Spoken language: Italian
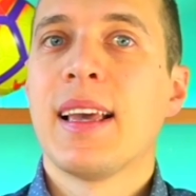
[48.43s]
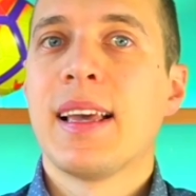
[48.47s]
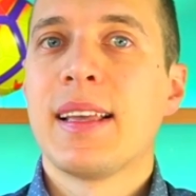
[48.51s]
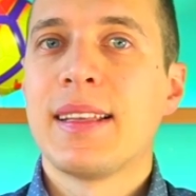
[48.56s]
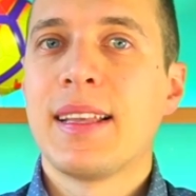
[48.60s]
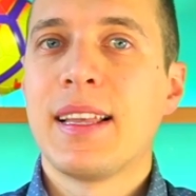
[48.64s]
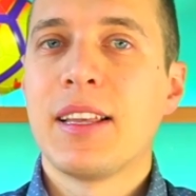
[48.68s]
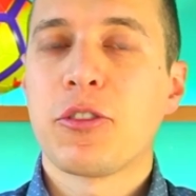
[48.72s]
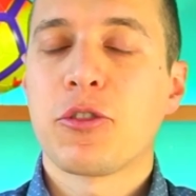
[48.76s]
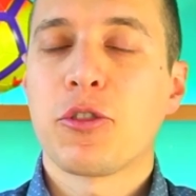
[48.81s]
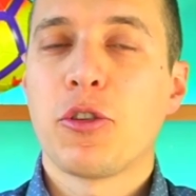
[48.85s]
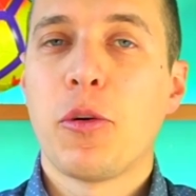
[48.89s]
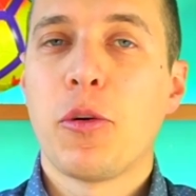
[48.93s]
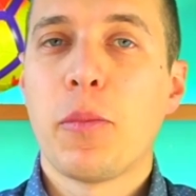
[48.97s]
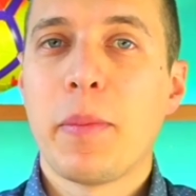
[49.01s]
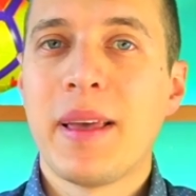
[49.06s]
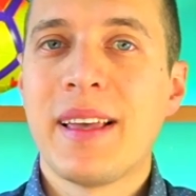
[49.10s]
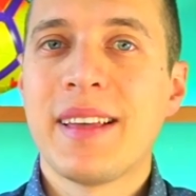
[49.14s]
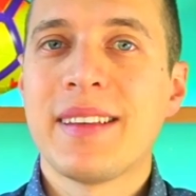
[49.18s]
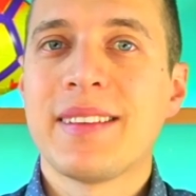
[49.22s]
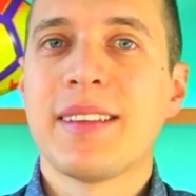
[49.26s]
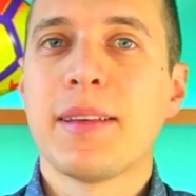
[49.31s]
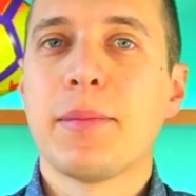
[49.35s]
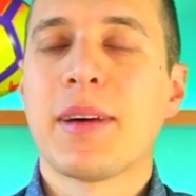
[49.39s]
delle
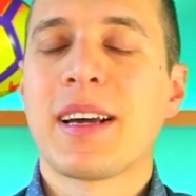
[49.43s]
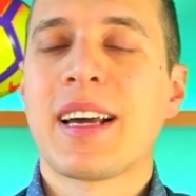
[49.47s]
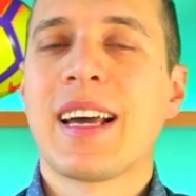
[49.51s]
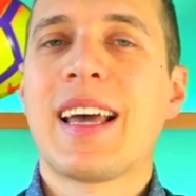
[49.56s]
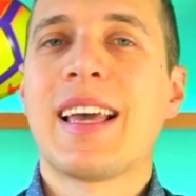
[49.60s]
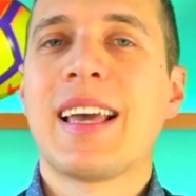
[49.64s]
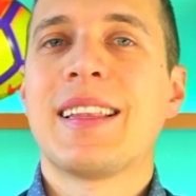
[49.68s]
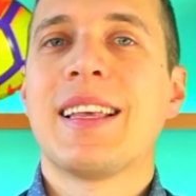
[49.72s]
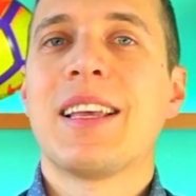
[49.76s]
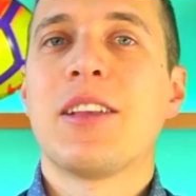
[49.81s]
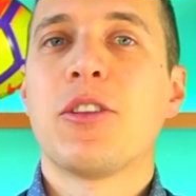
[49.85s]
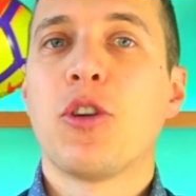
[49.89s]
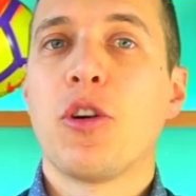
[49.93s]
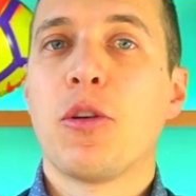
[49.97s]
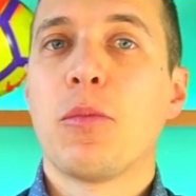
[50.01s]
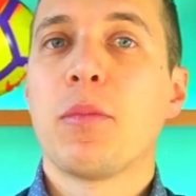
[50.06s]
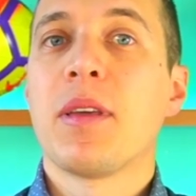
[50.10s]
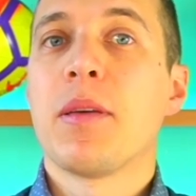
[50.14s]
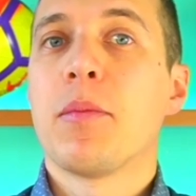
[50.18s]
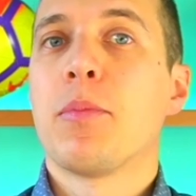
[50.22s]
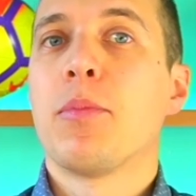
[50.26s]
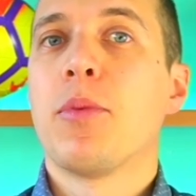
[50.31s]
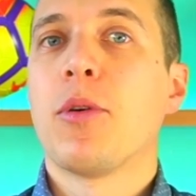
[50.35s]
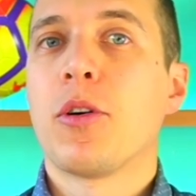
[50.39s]
scommesse, magari dei
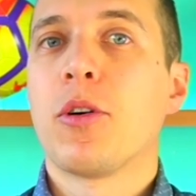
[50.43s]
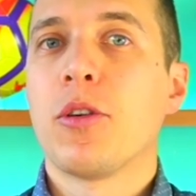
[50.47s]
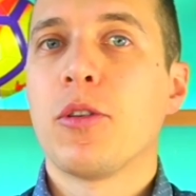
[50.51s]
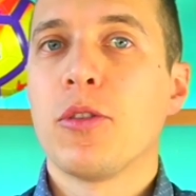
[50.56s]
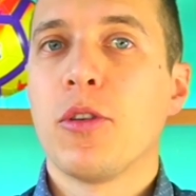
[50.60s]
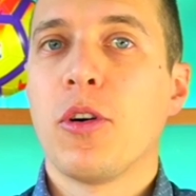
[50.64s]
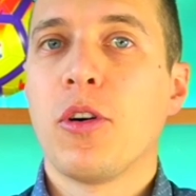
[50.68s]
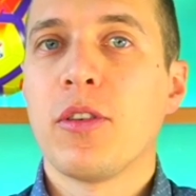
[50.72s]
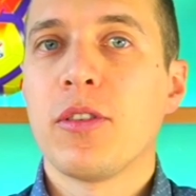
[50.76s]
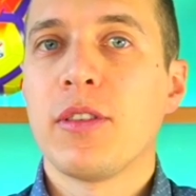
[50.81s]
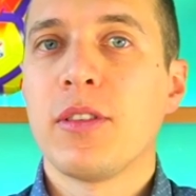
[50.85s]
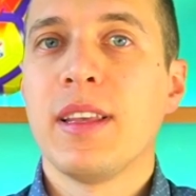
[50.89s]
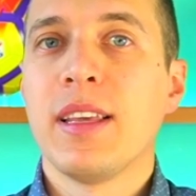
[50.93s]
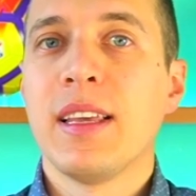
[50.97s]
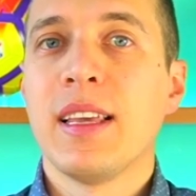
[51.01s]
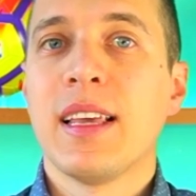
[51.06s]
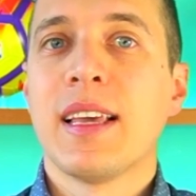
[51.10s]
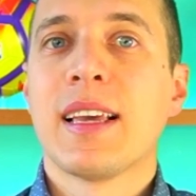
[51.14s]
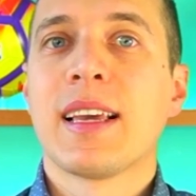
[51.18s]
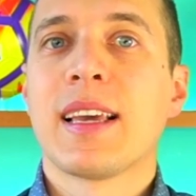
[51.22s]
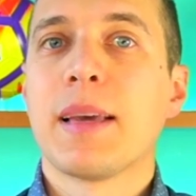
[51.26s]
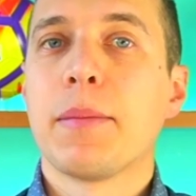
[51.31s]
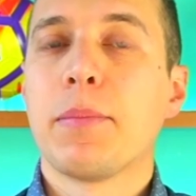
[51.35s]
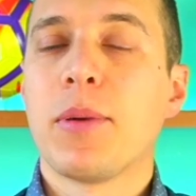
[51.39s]
nomi poco
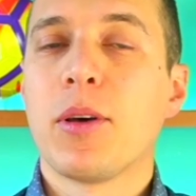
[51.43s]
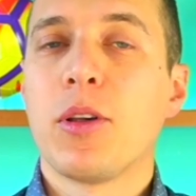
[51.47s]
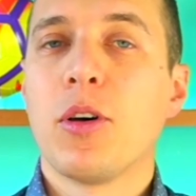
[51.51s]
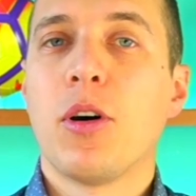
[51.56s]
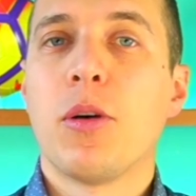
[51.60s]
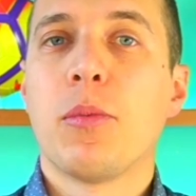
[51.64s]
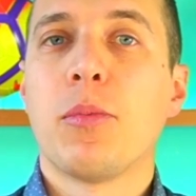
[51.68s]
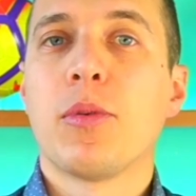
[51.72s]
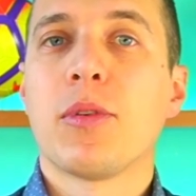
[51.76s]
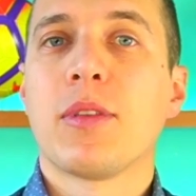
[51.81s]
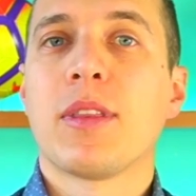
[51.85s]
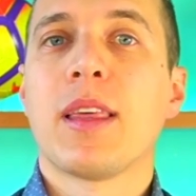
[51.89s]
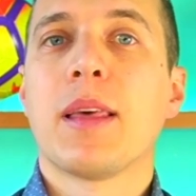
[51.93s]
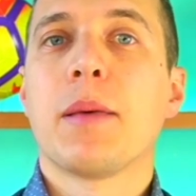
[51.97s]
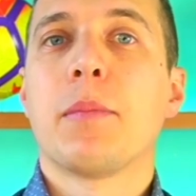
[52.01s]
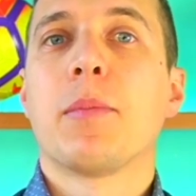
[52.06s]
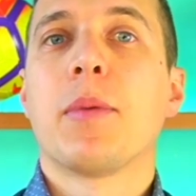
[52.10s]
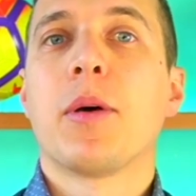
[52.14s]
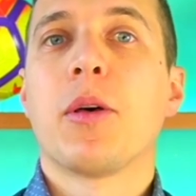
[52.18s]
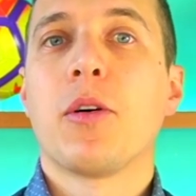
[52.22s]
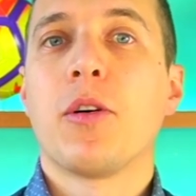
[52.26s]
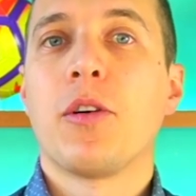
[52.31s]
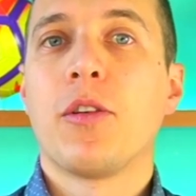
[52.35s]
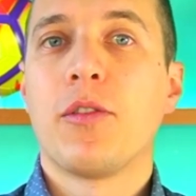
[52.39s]
noti che però
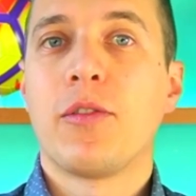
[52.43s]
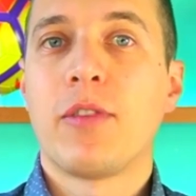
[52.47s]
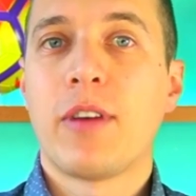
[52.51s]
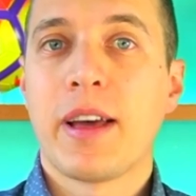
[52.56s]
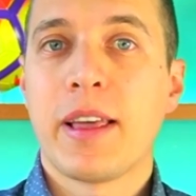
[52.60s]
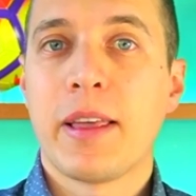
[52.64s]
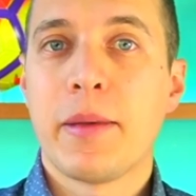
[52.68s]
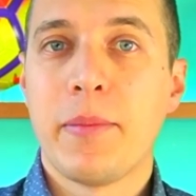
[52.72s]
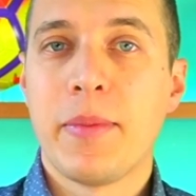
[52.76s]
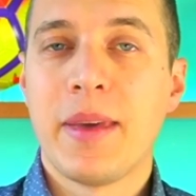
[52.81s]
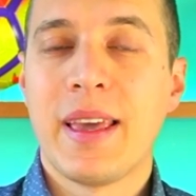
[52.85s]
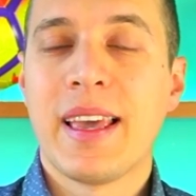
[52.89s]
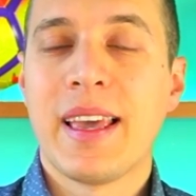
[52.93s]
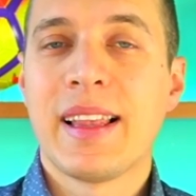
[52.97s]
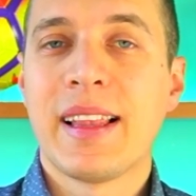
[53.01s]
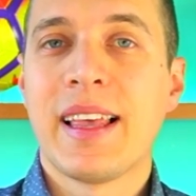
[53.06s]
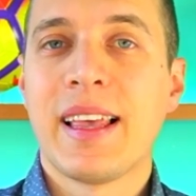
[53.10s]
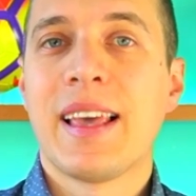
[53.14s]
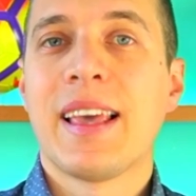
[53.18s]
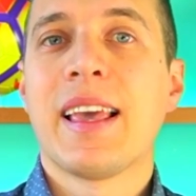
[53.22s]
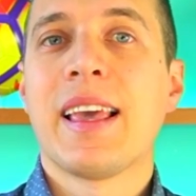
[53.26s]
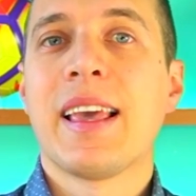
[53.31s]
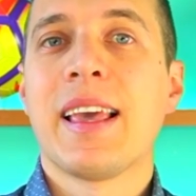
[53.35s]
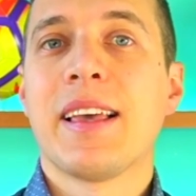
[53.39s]
potrebbero fare
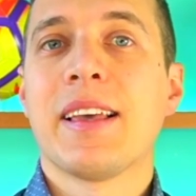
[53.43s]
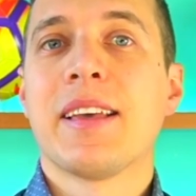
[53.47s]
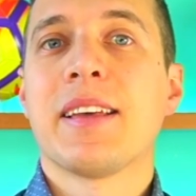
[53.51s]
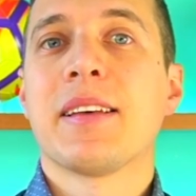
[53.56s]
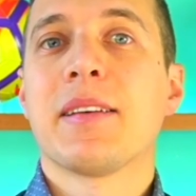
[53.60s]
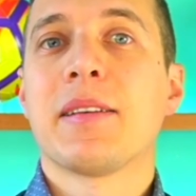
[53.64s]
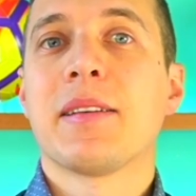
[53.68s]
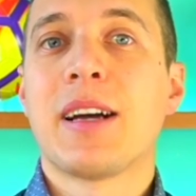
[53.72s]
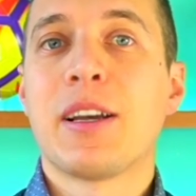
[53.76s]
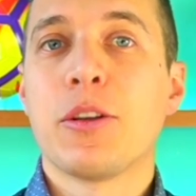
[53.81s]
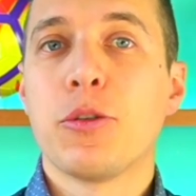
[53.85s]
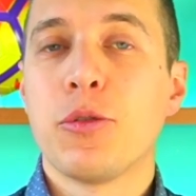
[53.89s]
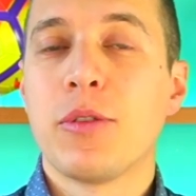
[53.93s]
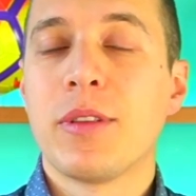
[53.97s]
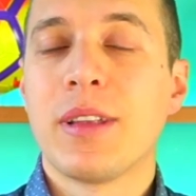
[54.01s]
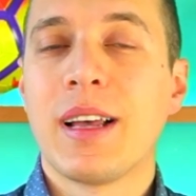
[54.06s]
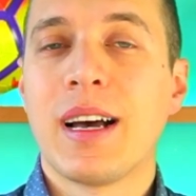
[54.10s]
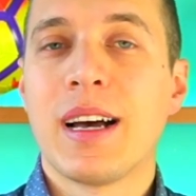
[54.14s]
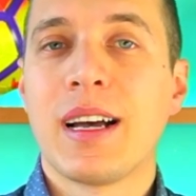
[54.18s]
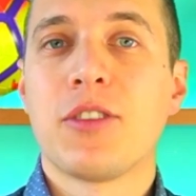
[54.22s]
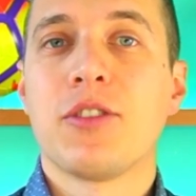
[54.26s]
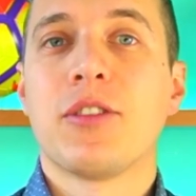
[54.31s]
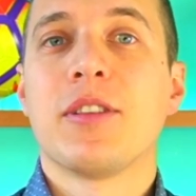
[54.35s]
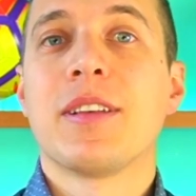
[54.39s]
bene e
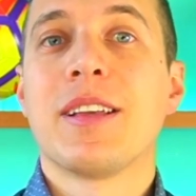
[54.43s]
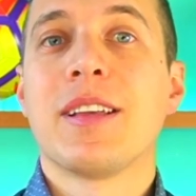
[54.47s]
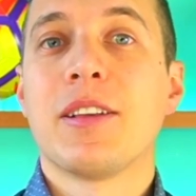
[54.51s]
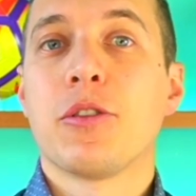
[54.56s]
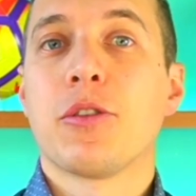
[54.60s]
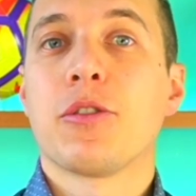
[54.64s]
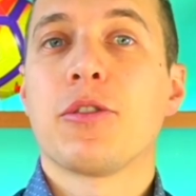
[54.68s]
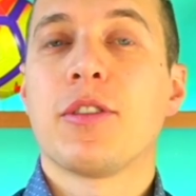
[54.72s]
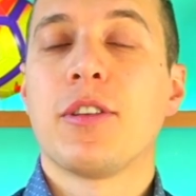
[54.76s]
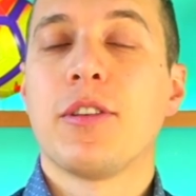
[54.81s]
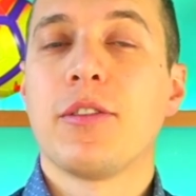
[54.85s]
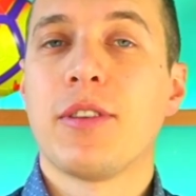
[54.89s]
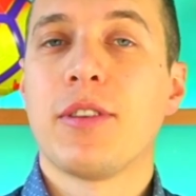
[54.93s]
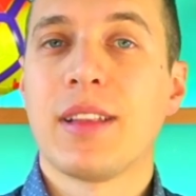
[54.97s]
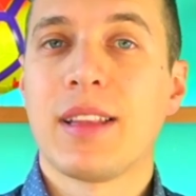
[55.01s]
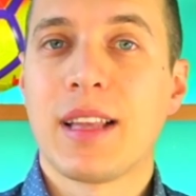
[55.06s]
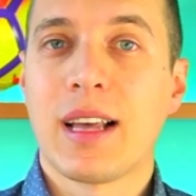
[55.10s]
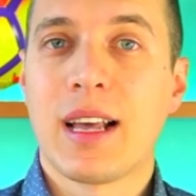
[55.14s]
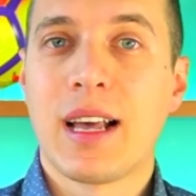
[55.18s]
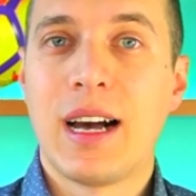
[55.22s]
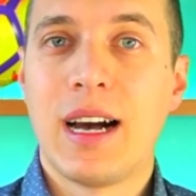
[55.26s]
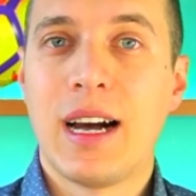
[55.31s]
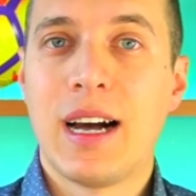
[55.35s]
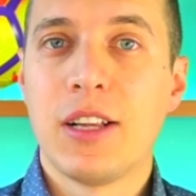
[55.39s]
aiutarci nei nostri
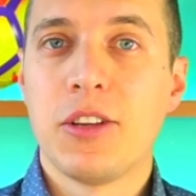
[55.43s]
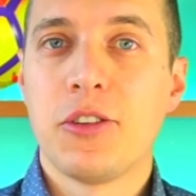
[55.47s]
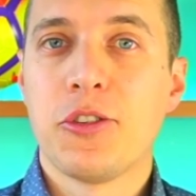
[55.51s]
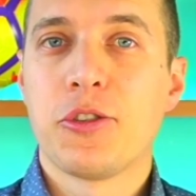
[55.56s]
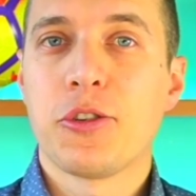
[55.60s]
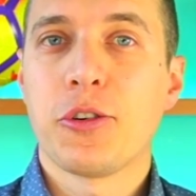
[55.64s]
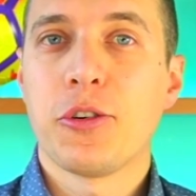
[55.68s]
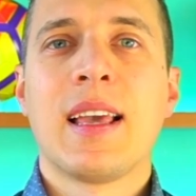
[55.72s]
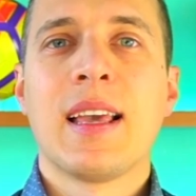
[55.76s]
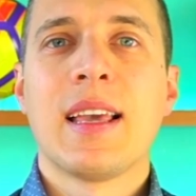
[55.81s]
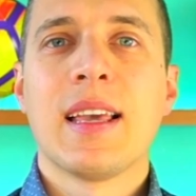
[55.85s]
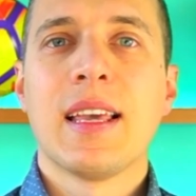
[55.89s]
fantacalcio.